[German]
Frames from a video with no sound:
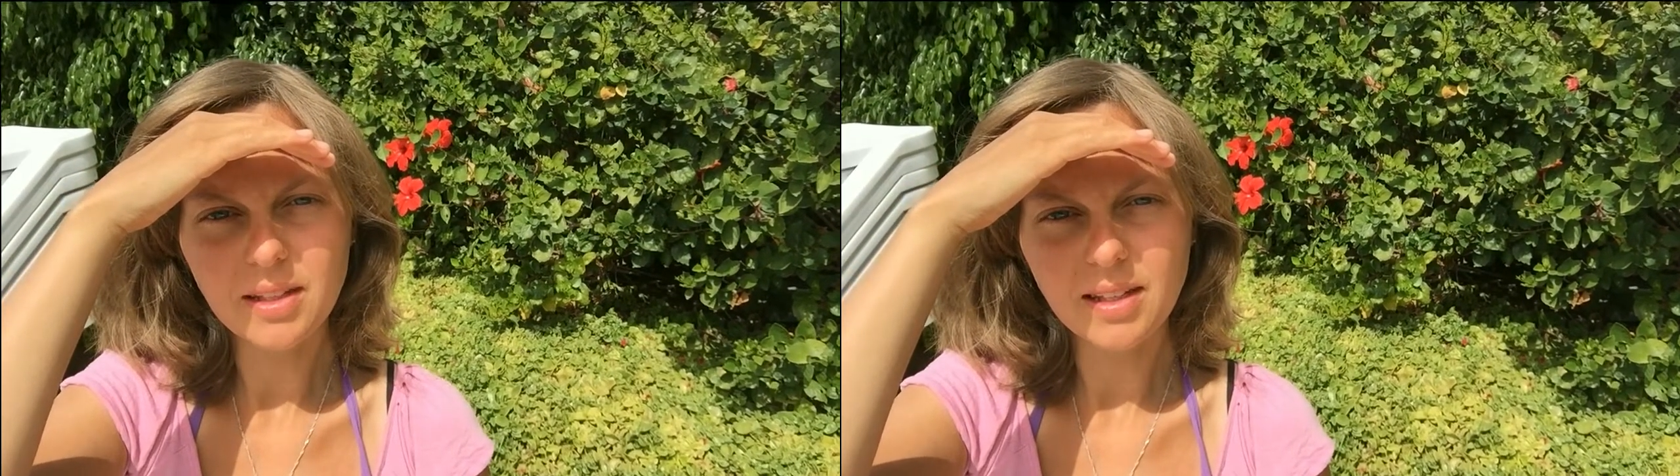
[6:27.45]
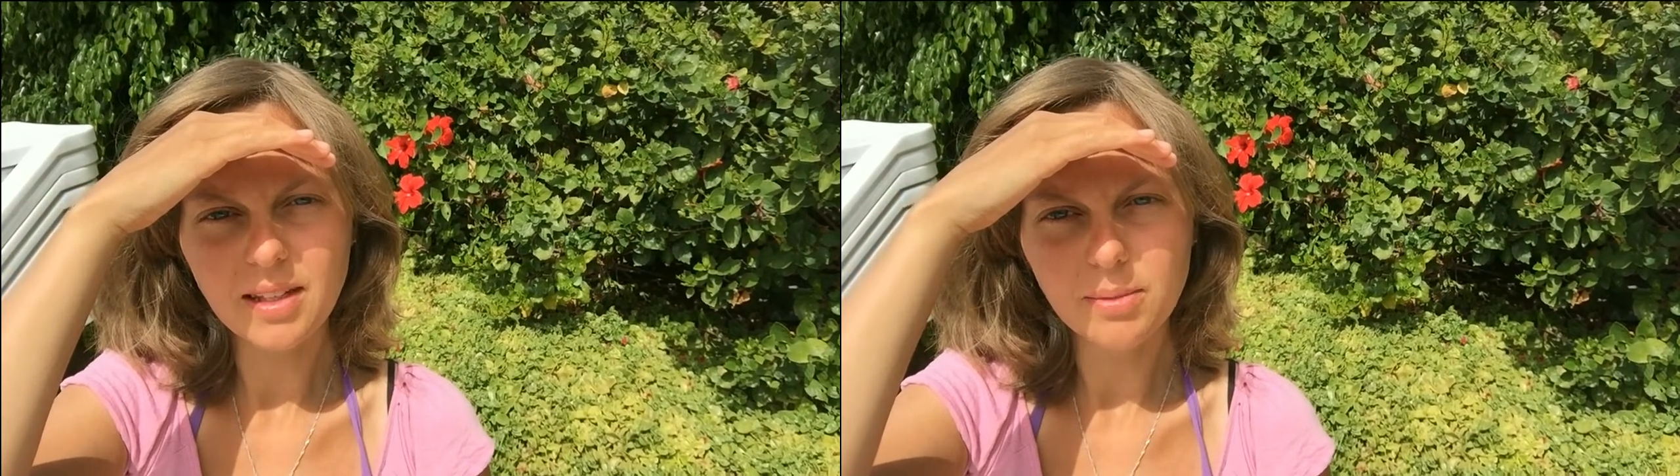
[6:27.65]

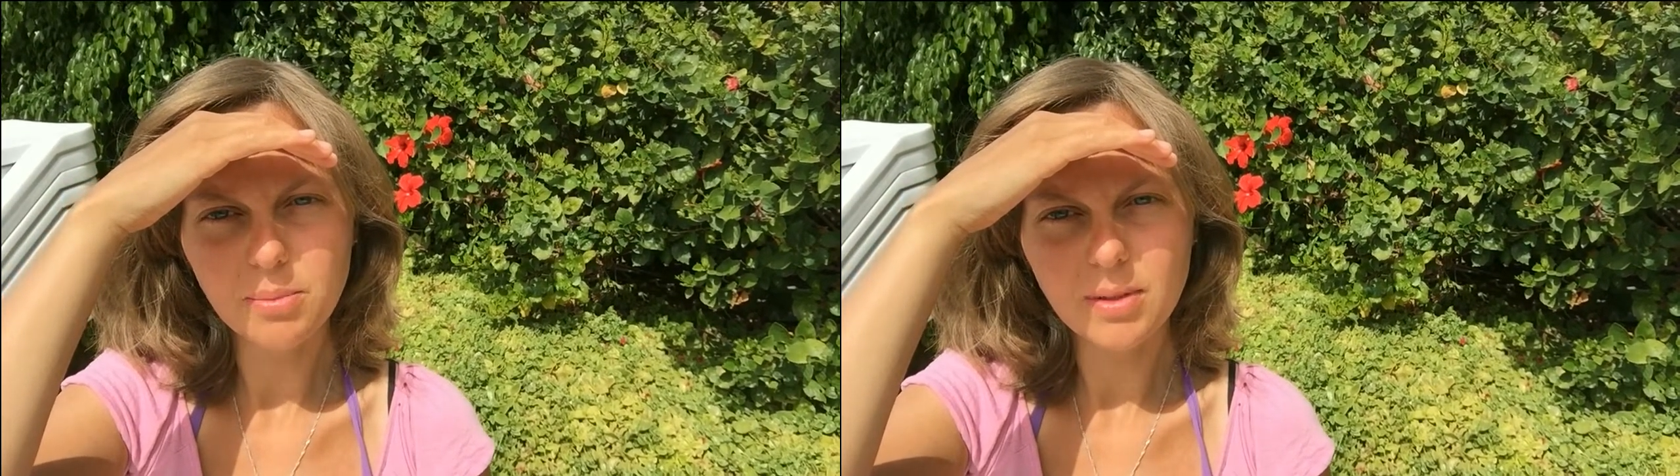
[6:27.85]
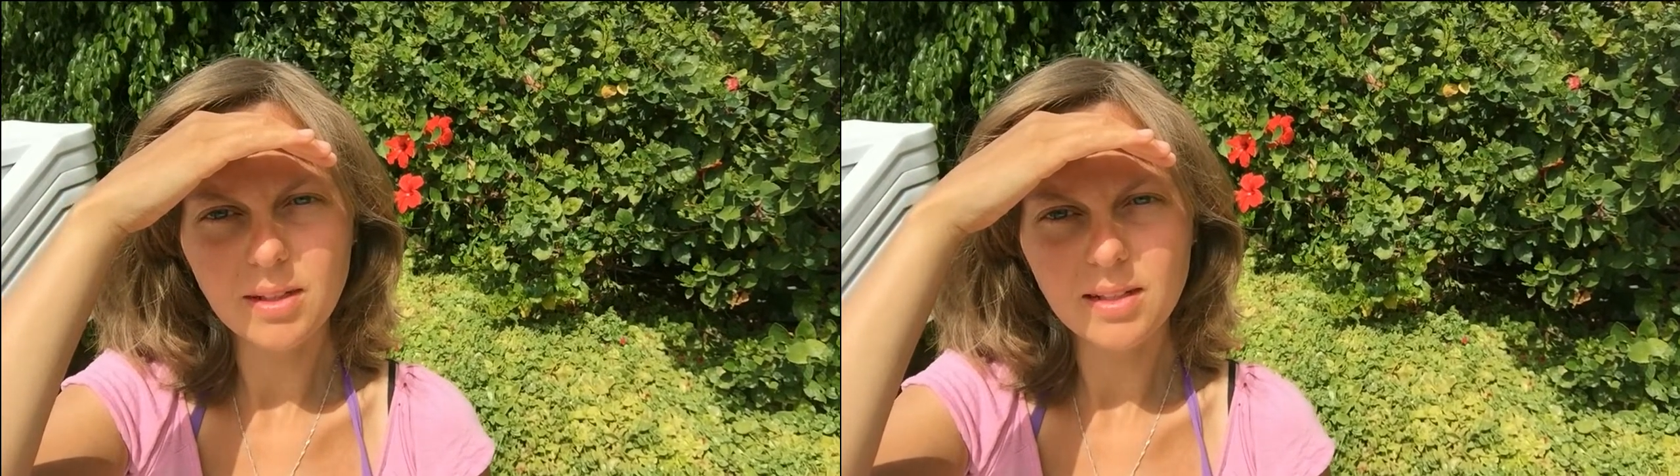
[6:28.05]

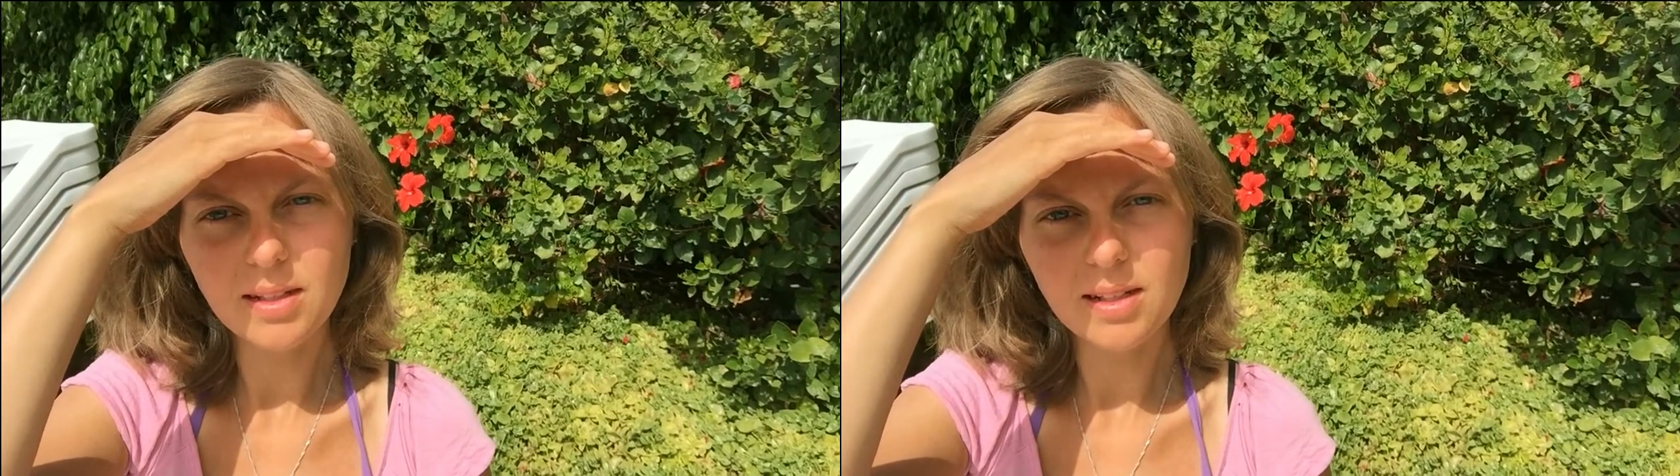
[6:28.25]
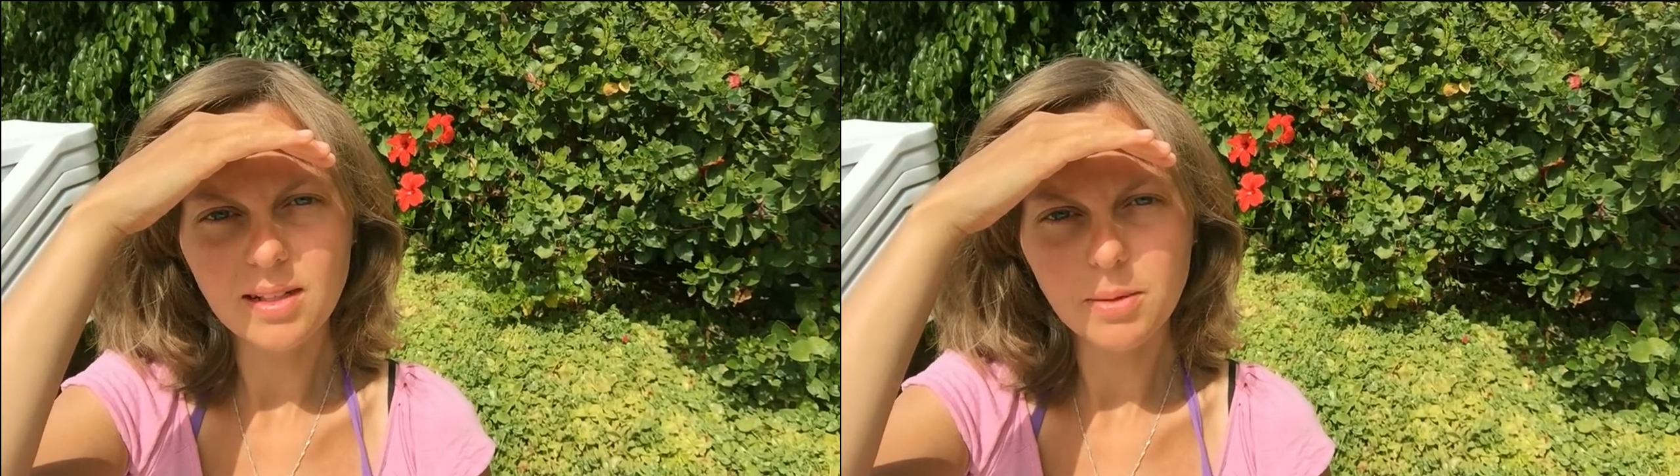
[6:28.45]
ergeben
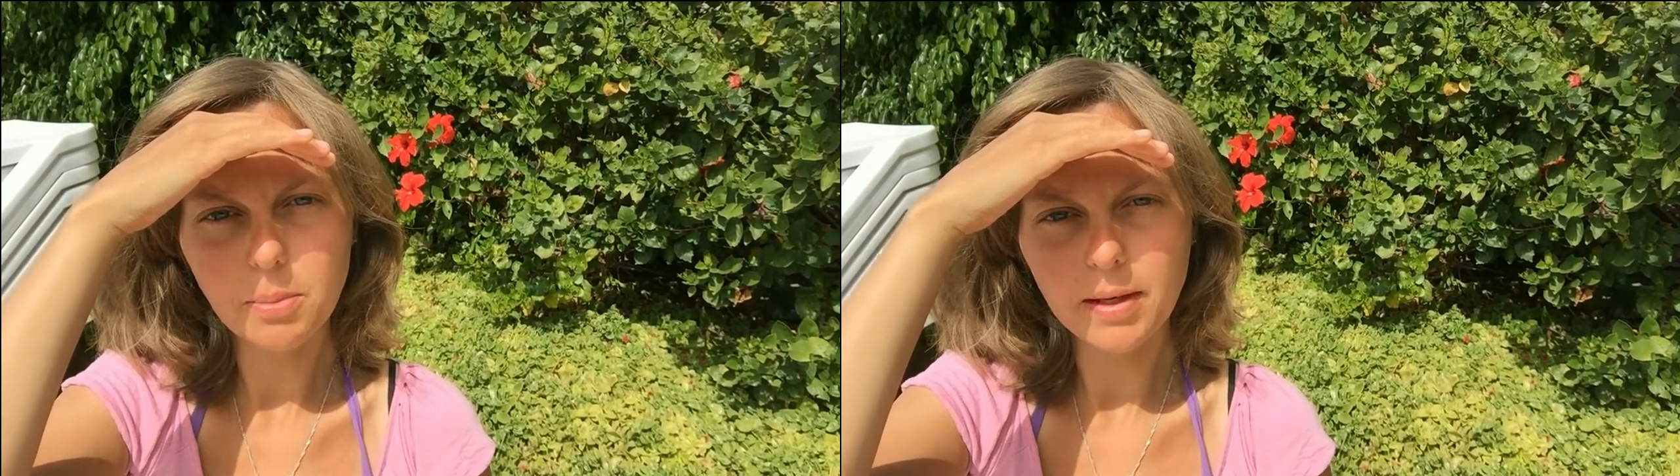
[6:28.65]
hinsichtlich